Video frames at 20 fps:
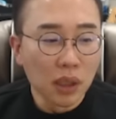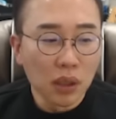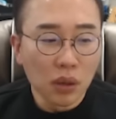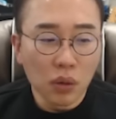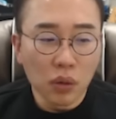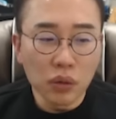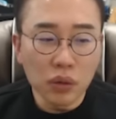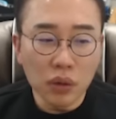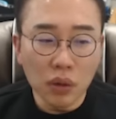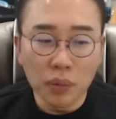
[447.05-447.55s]

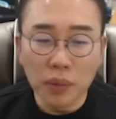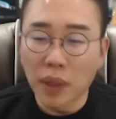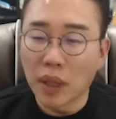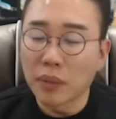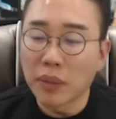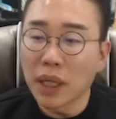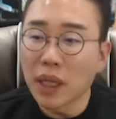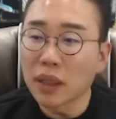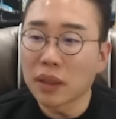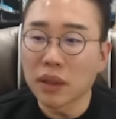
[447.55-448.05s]
콜톡
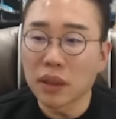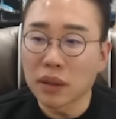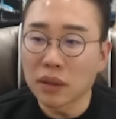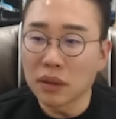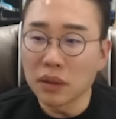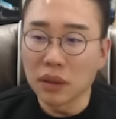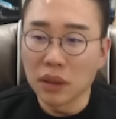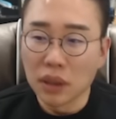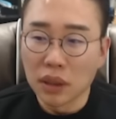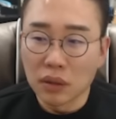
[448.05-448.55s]
매매할
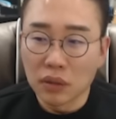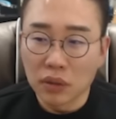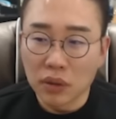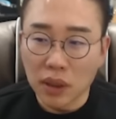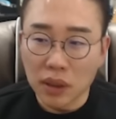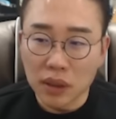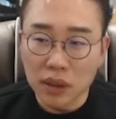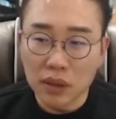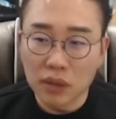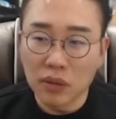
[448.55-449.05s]
때는
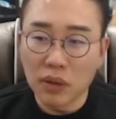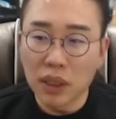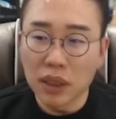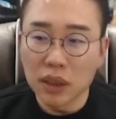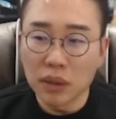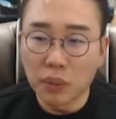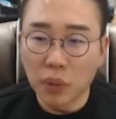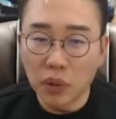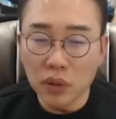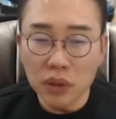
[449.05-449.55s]
우리가
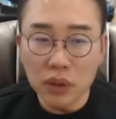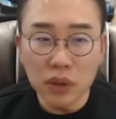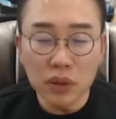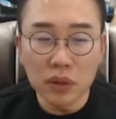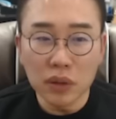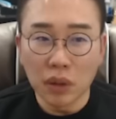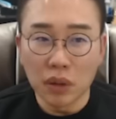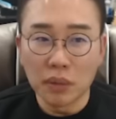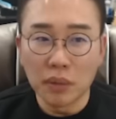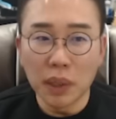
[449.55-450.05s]
기관이
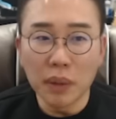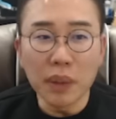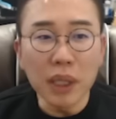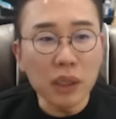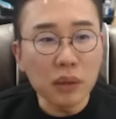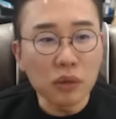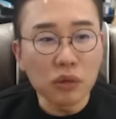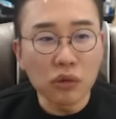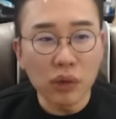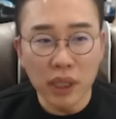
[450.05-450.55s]
포지션이
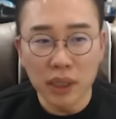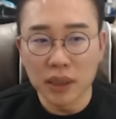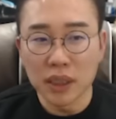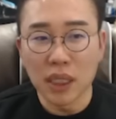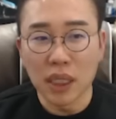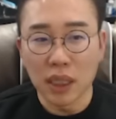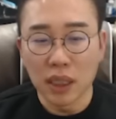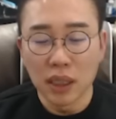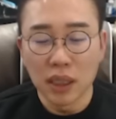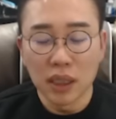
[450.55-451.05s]
얼마만큼 들어와
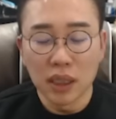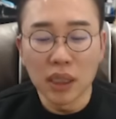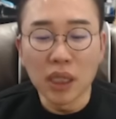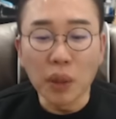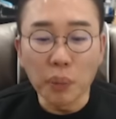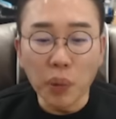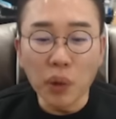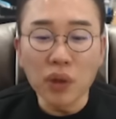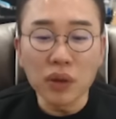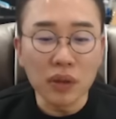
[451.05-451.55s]
있냐.
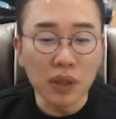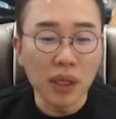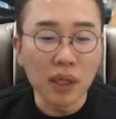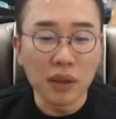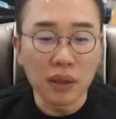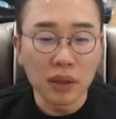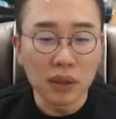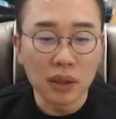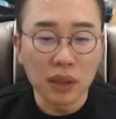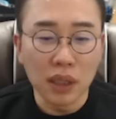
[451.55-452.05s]
이게
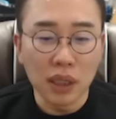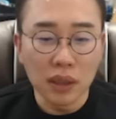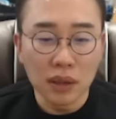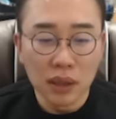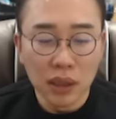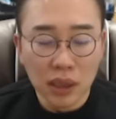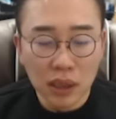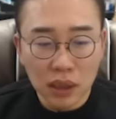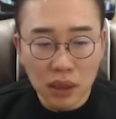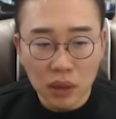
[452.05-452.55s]
포인트예요. 그러니까
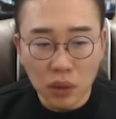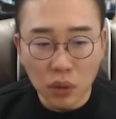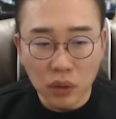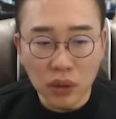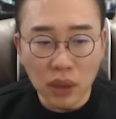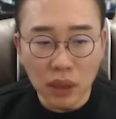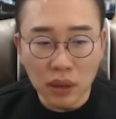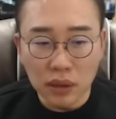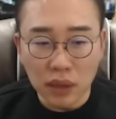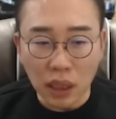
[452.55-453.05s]
이
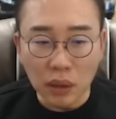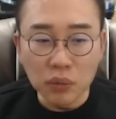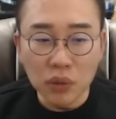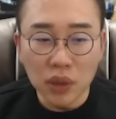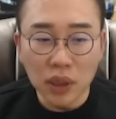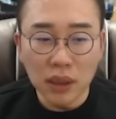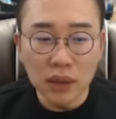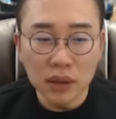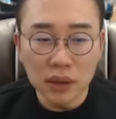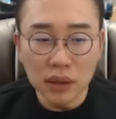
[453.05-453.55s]
코탁은
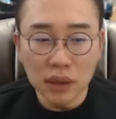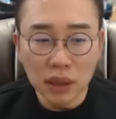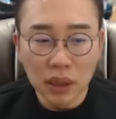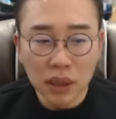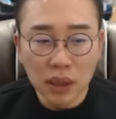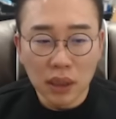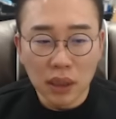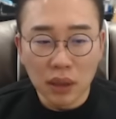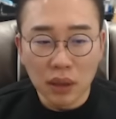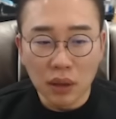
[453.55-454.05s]
당분간은
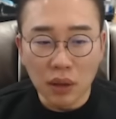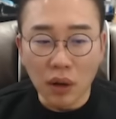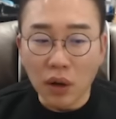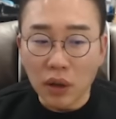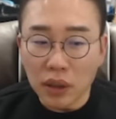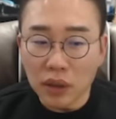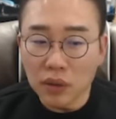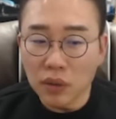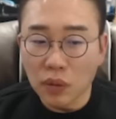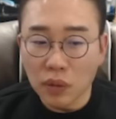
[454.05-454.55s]
어,
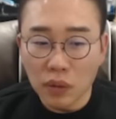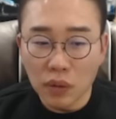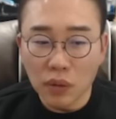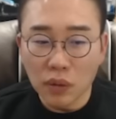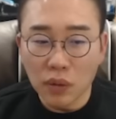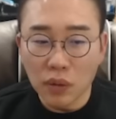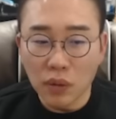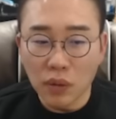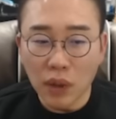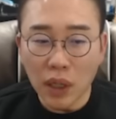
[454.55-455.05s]

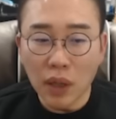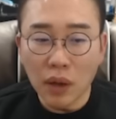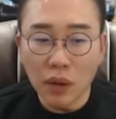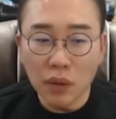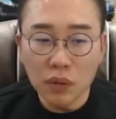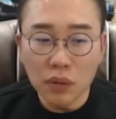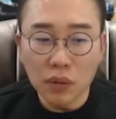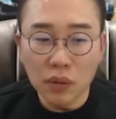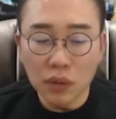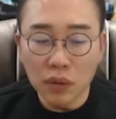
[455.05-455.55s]

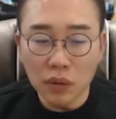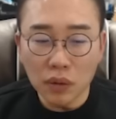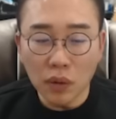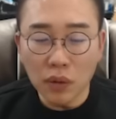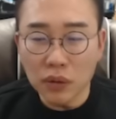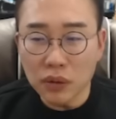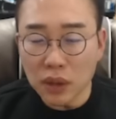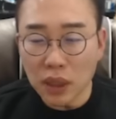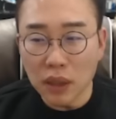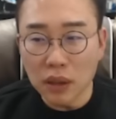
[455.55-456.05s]
거래소하고
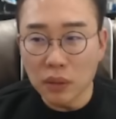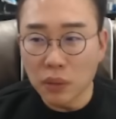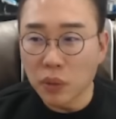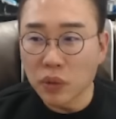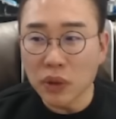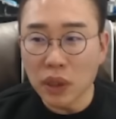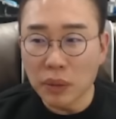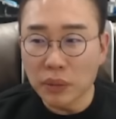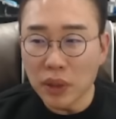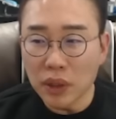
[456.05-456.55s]
코스닥을
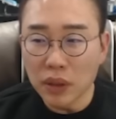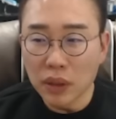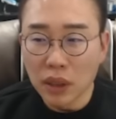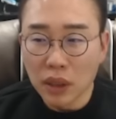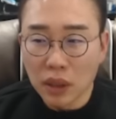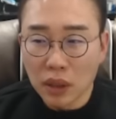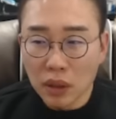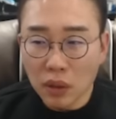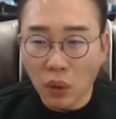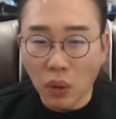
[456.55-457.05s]
보자면
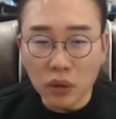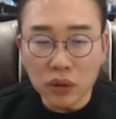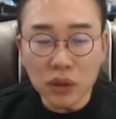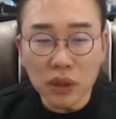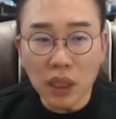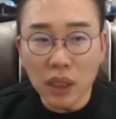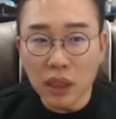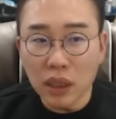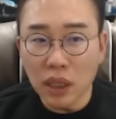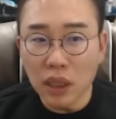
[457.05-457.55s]

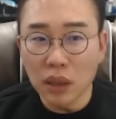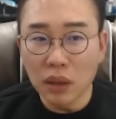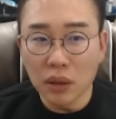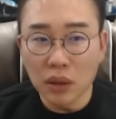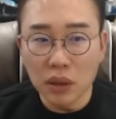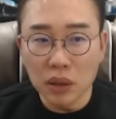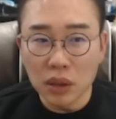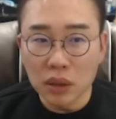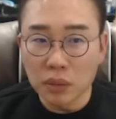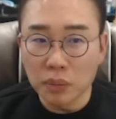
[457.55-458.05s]

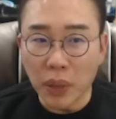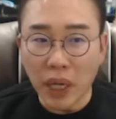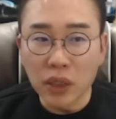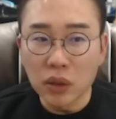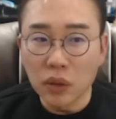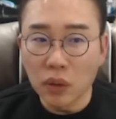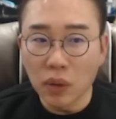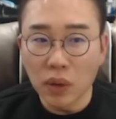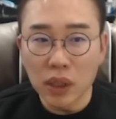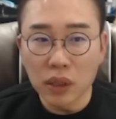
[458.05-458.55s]
코스닥에 예,
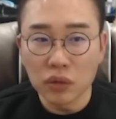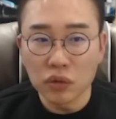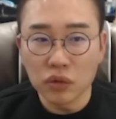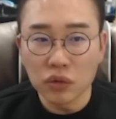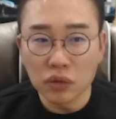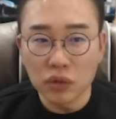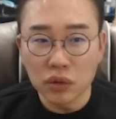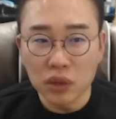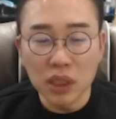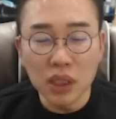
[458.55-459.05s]
바이오
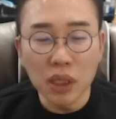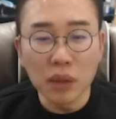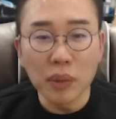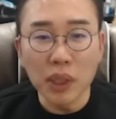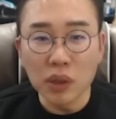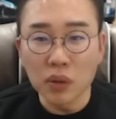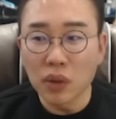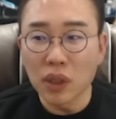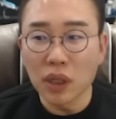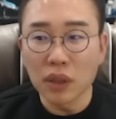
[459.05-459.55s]
관련주도 되게
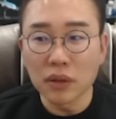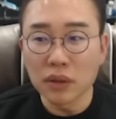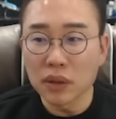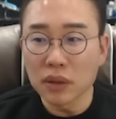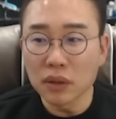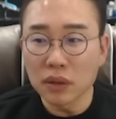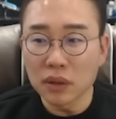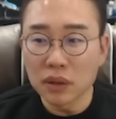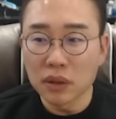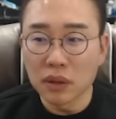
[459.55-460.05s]
많이
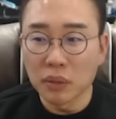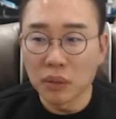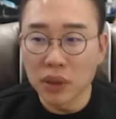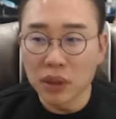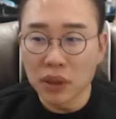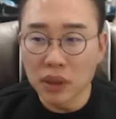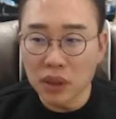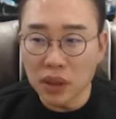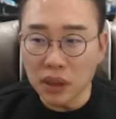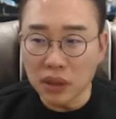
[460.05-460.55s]
올랐거든요. 그건
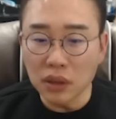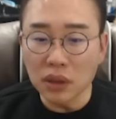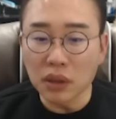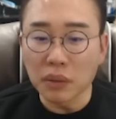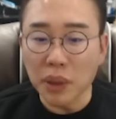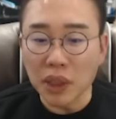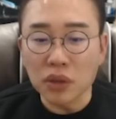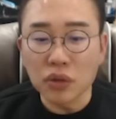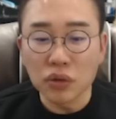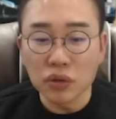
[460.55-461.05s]
뭐냐
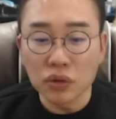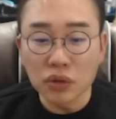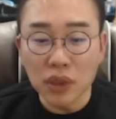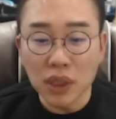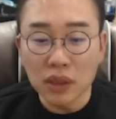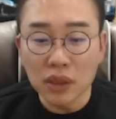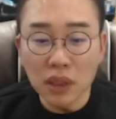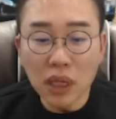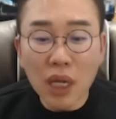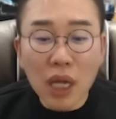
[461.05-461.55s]
실적이 받쳐주는
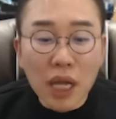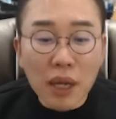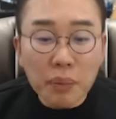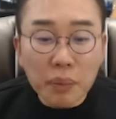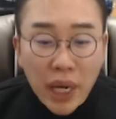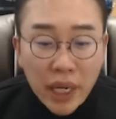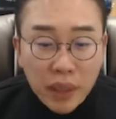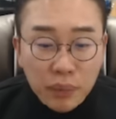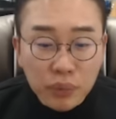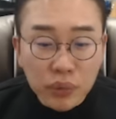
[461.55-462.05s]
애들
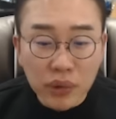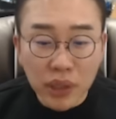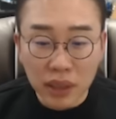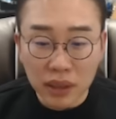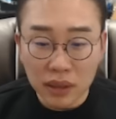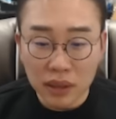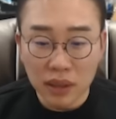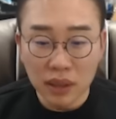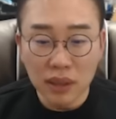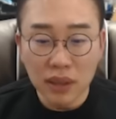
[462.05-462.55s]

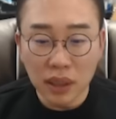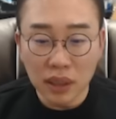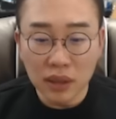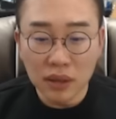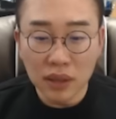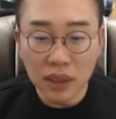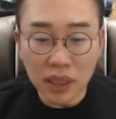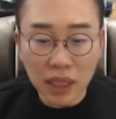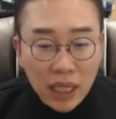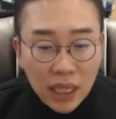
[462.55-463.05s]
파이프라인이 있는
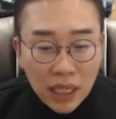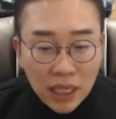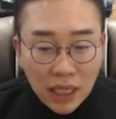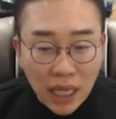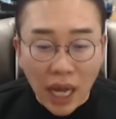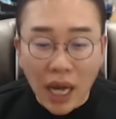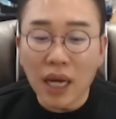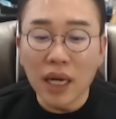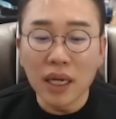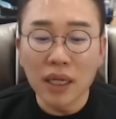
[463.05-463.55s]
애들이
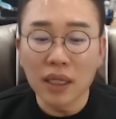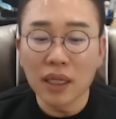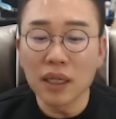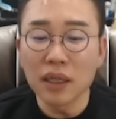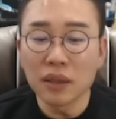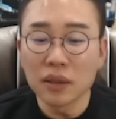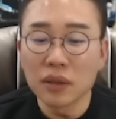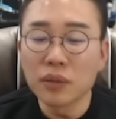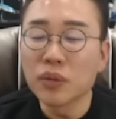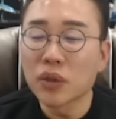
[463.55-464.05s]

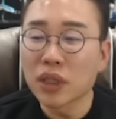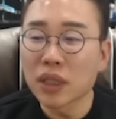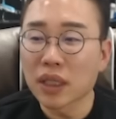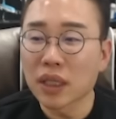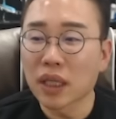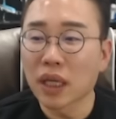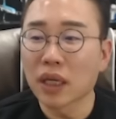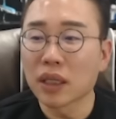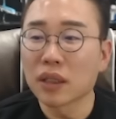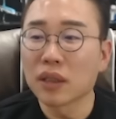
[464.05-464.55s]
강하게
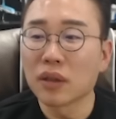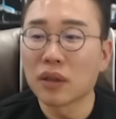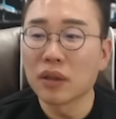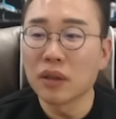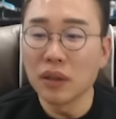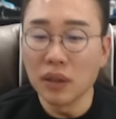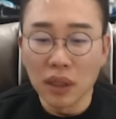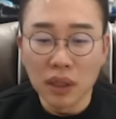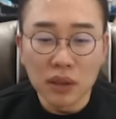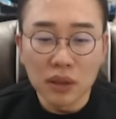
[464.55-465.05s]
움직인다.
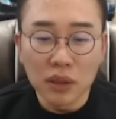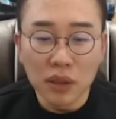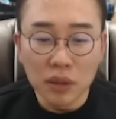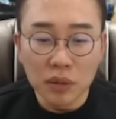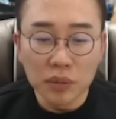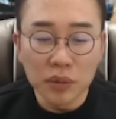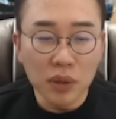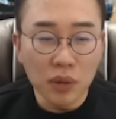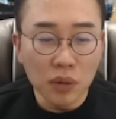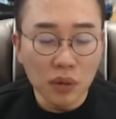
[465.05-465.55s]
이걸
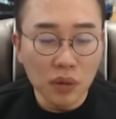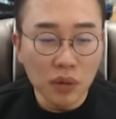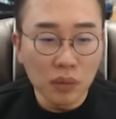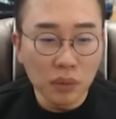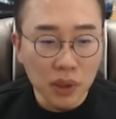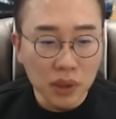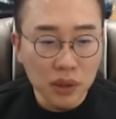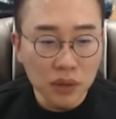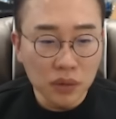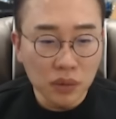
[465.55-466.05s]
여러분들
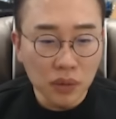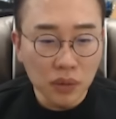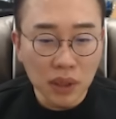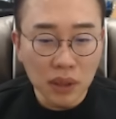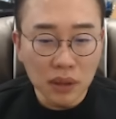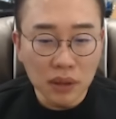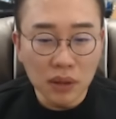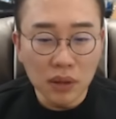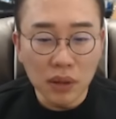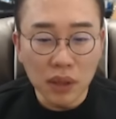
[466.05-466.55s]
꼭
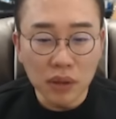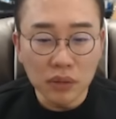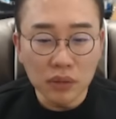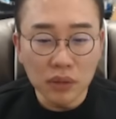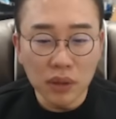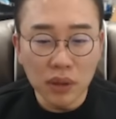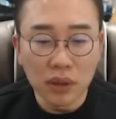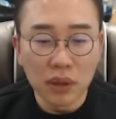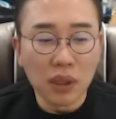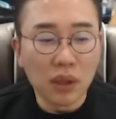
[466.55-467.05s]
머릿속에
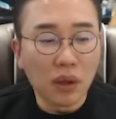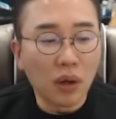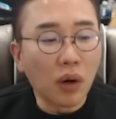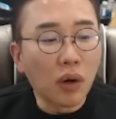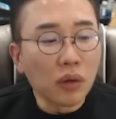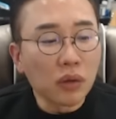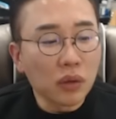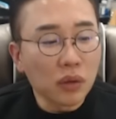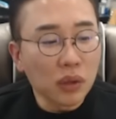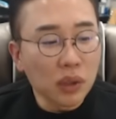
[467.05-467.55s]
기억하고요.
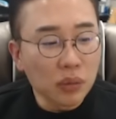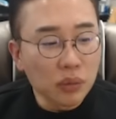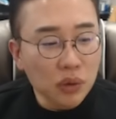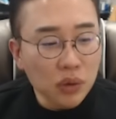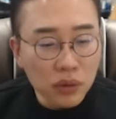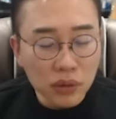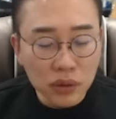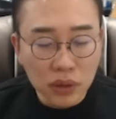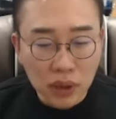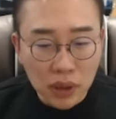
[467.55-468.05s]
엉덩이
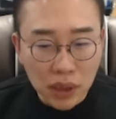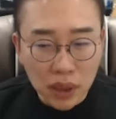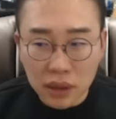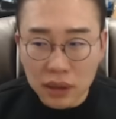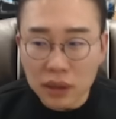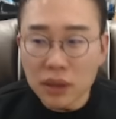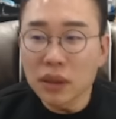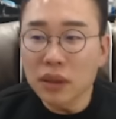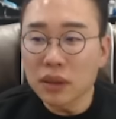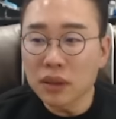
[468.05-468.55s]
무거운
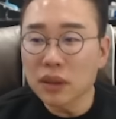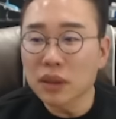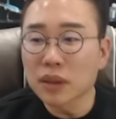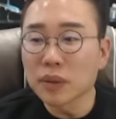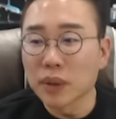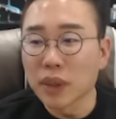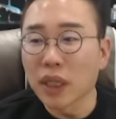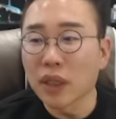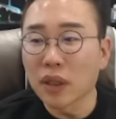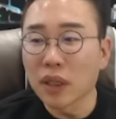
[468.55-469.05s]
전략을
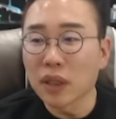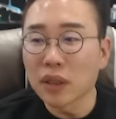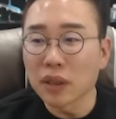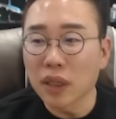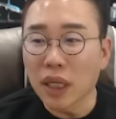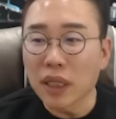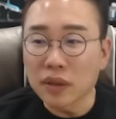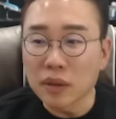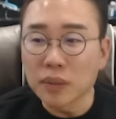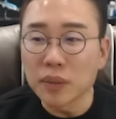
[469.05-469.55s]
쓰시면 될
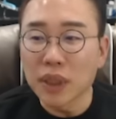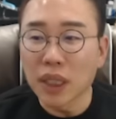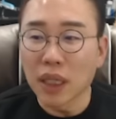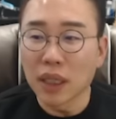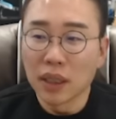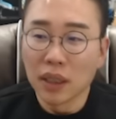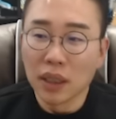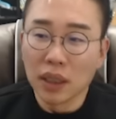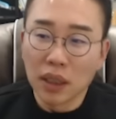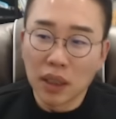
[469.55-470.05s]
것 같습니다.